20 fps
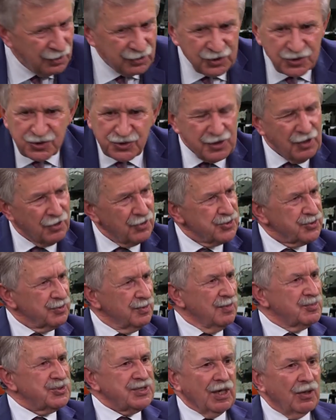Nic nie
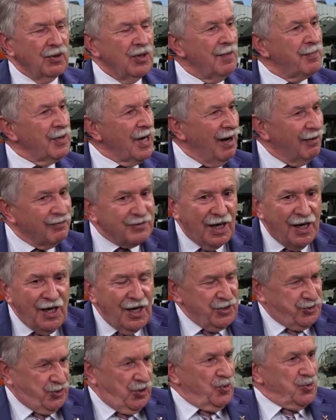rozumiem z tego naprawdę.
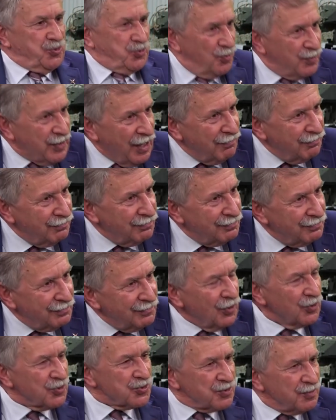Znaczy rozumiem,
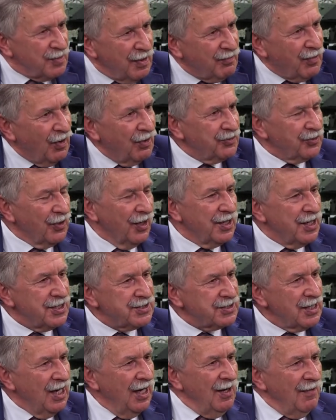rozumiem, bo to
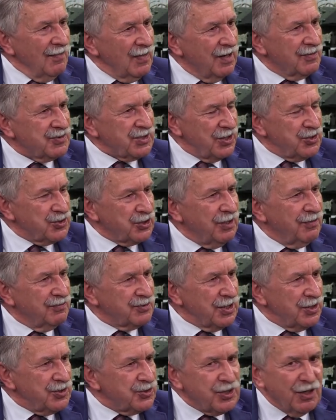jest, w sensie, w
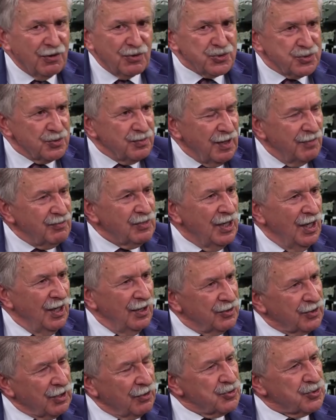sensie rozumiem
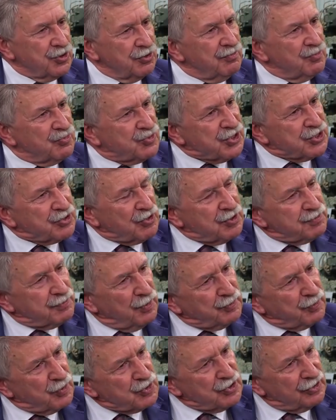z tego, że wszystko jest
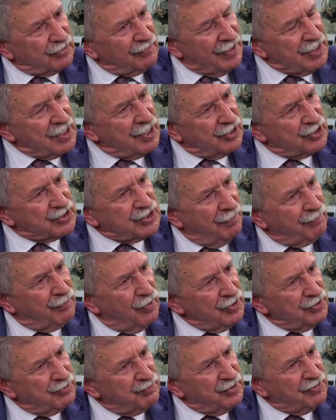podporządkowane grze,
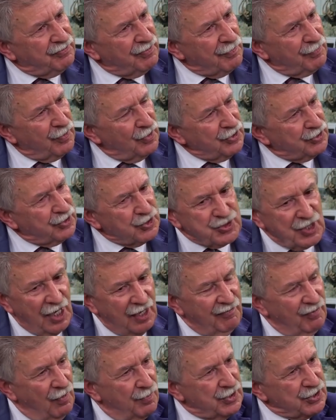polit, bitwie politycznej,
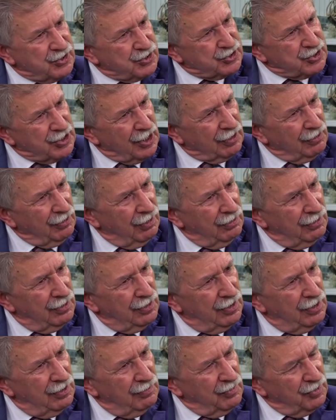ale wobec czego?
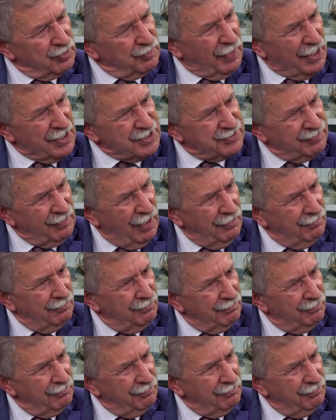Wobec państwa?